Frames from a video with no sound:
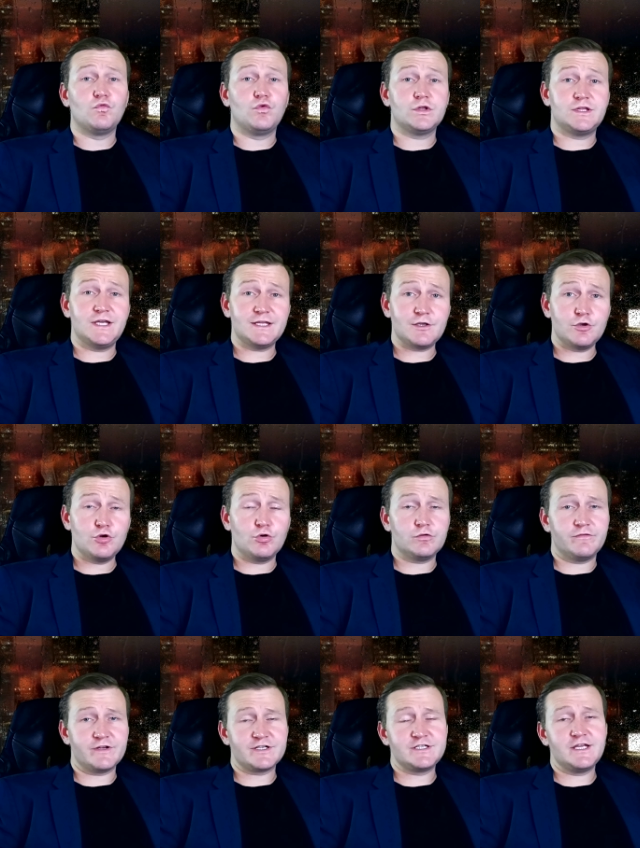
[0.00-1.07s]
Вот это ее
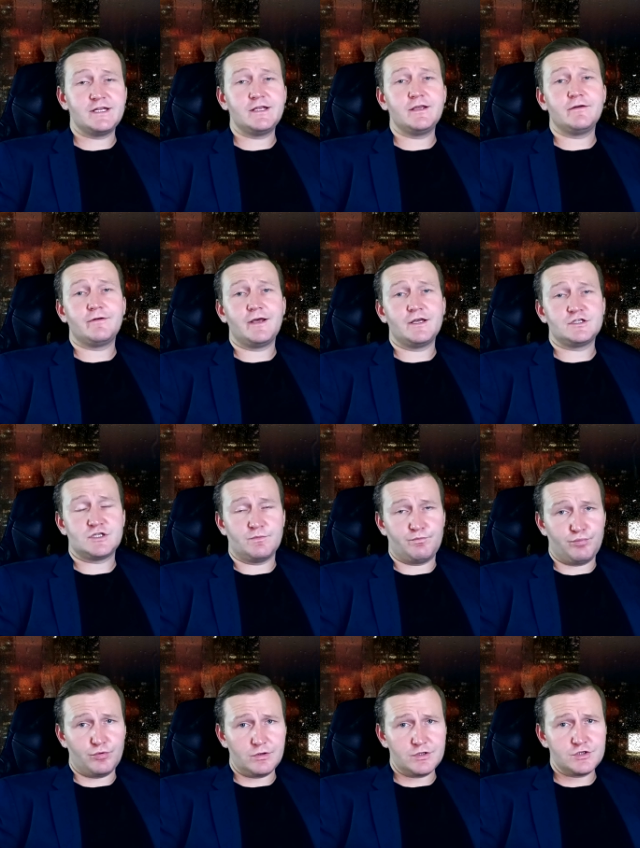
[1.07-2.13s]
утверждение является
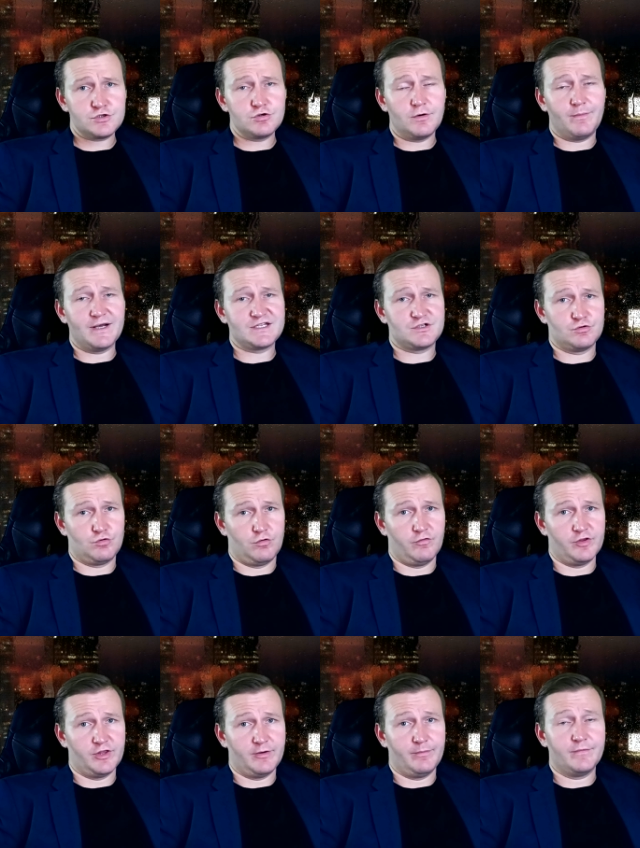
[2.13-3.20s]
полностью
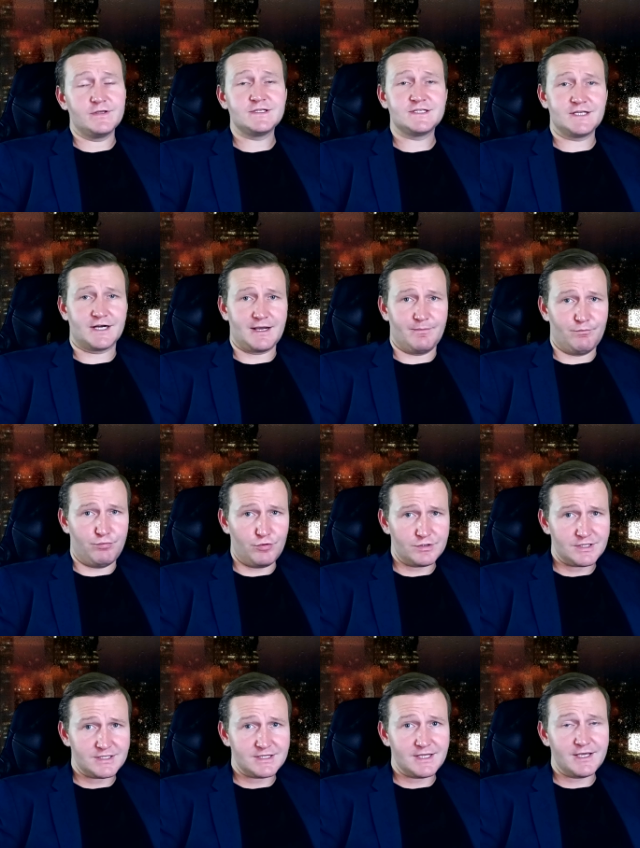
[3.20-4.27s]
обоснованным.
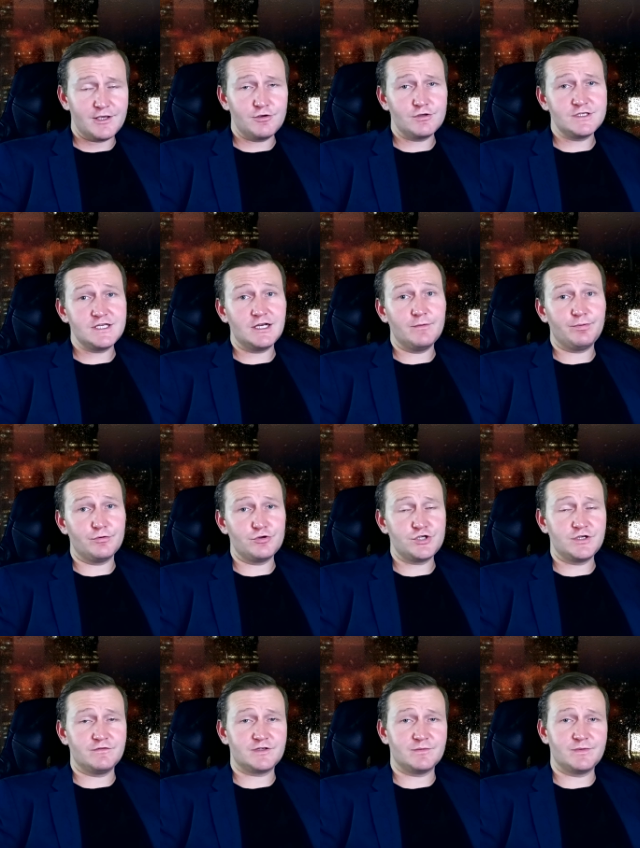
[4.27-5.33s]
Заработать на ее деле,
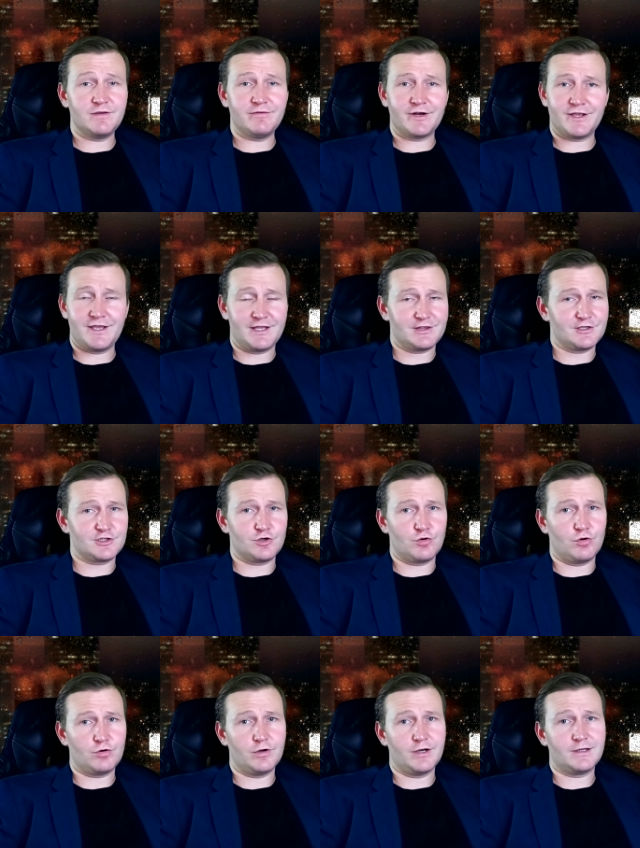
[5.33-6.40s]
получившем невероятно
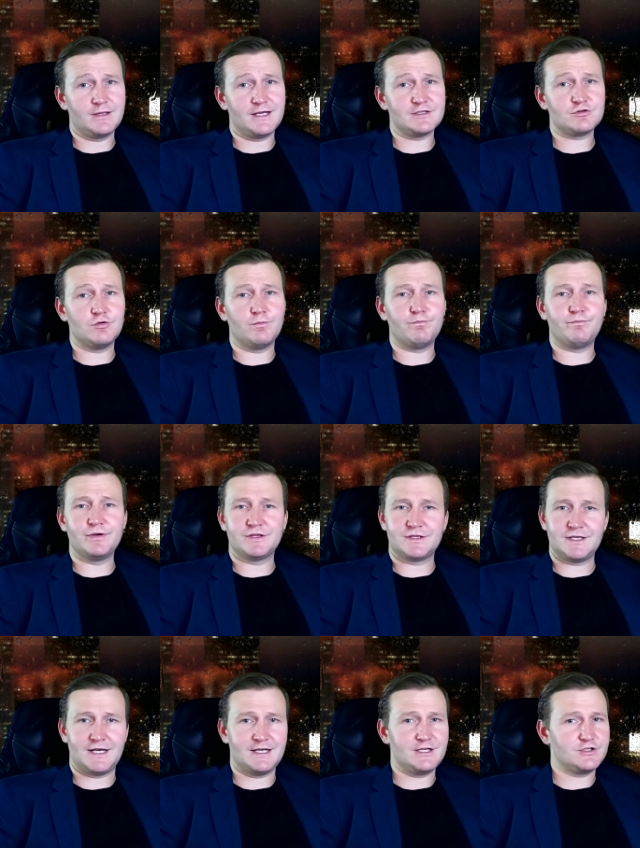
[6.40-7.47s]
широкую огласку,
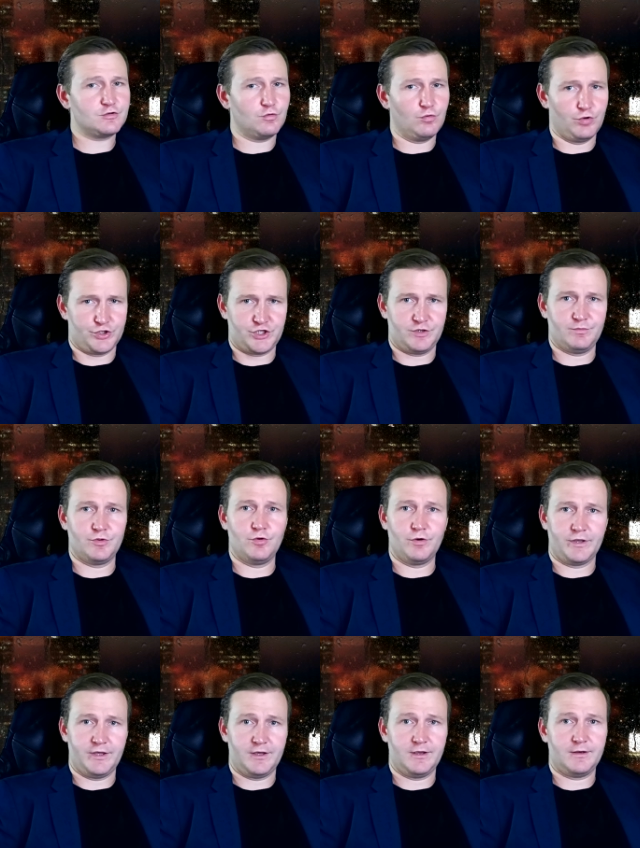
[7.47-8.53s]
пытались очень
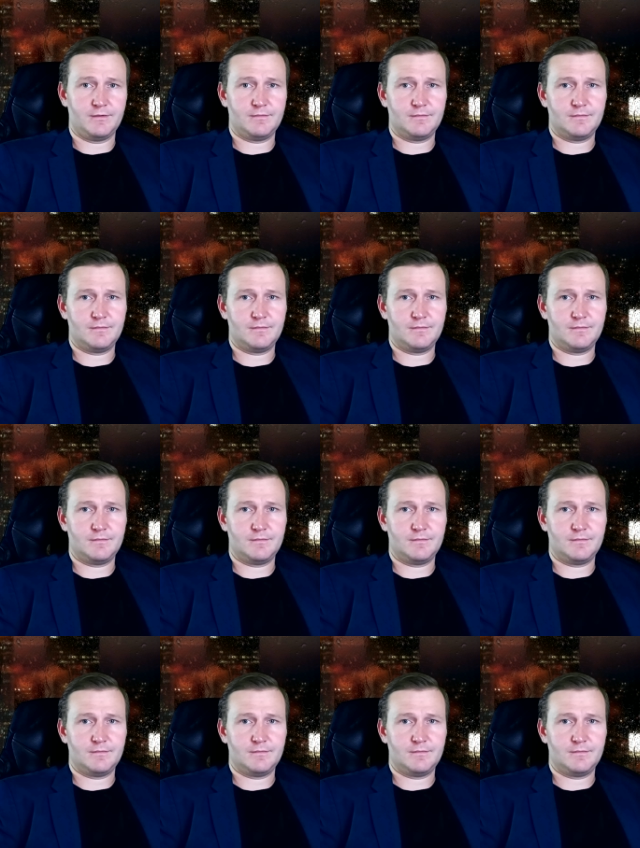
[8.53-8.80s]
многие.